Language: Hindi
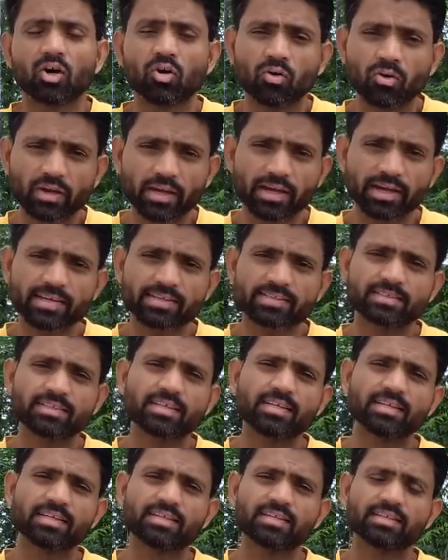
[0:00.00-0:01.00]
और
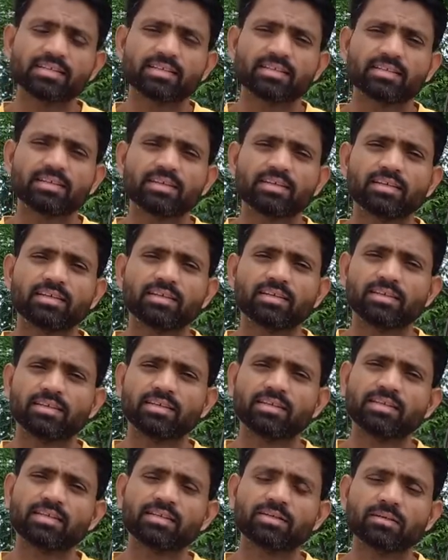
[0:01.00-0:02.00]
कैसे
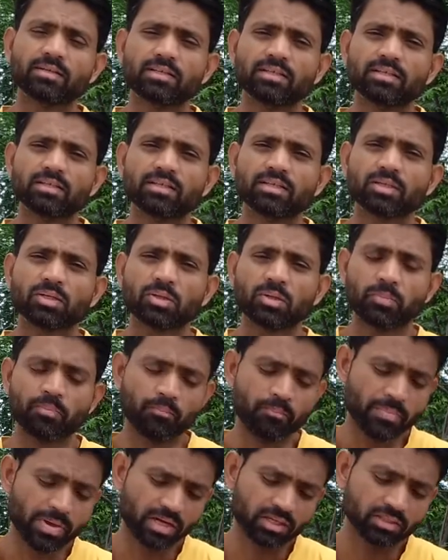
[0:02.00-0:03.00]
एक
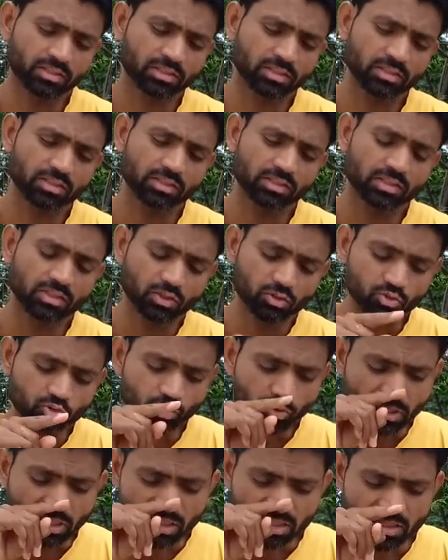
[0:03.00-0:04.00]
व्यक्ति
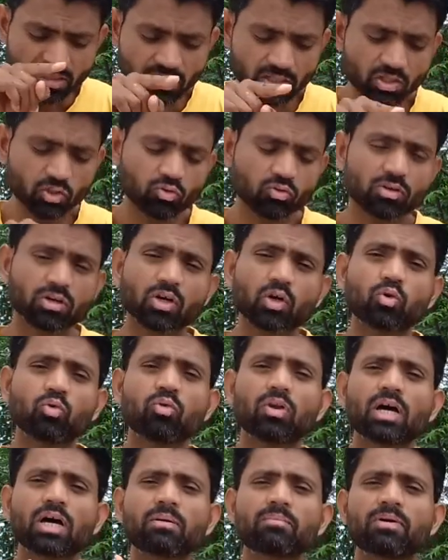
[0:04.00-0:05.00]
जो इंद्रियों का
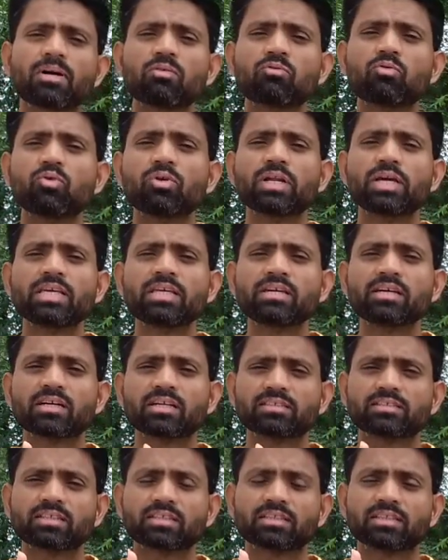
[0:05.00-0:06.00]
गुलाम है वो नहीं
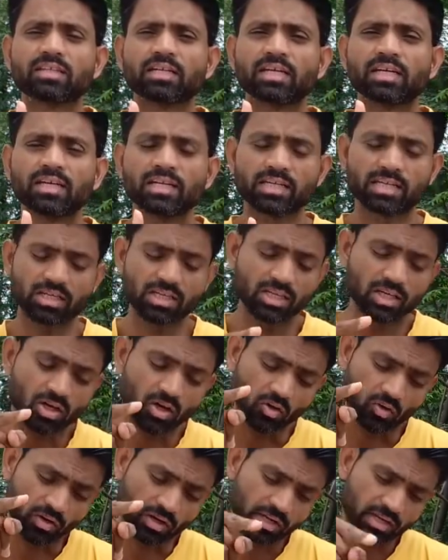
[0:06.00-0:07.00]
कर सकता है
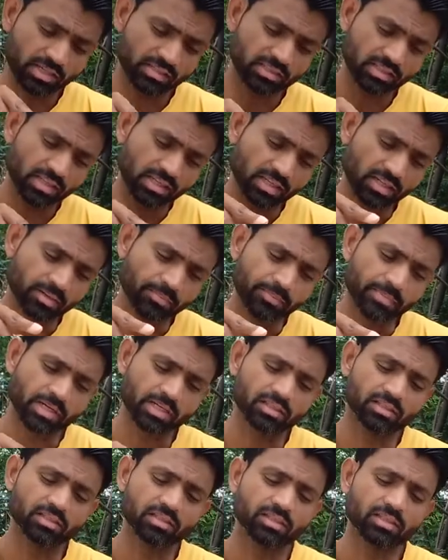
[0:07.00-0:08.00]
और कैसे एक
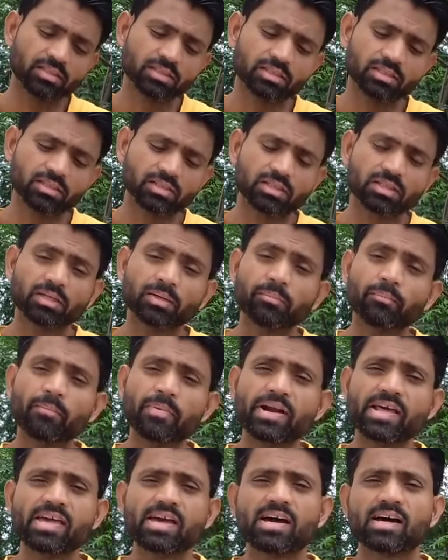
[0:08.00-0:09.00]
व्यक्ति
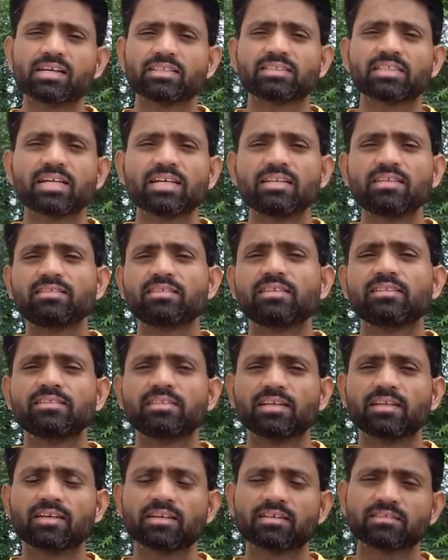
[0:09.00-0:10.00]
बड़े आसानी से
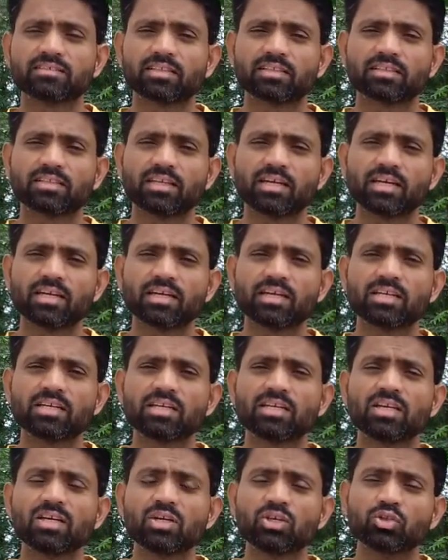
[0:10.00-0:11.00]
इसे कर सकता है
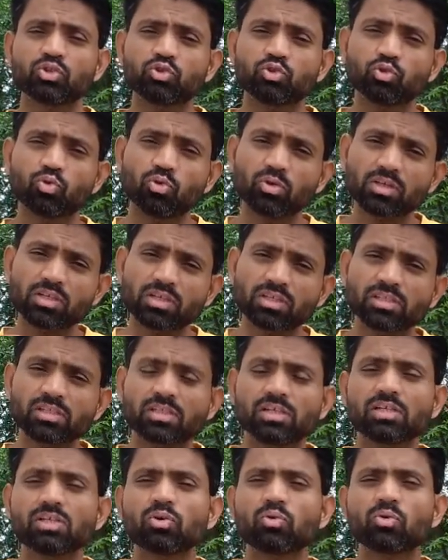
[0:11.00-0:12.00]
जो
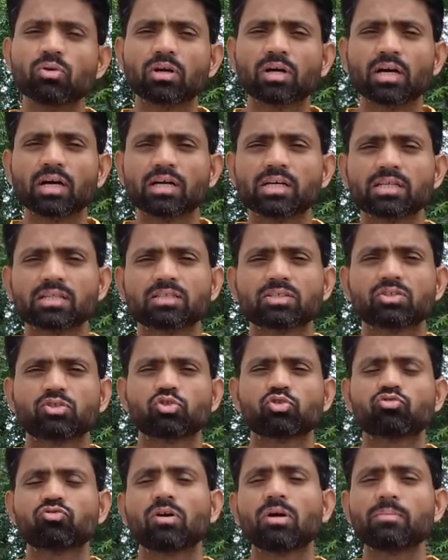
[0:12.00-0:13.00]
इंद्रियों का
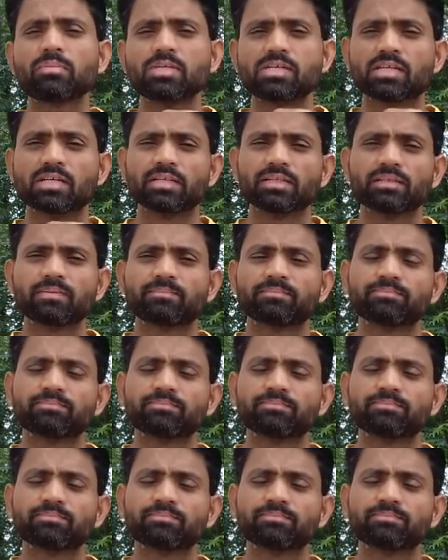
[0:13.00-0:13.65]
स्वामी है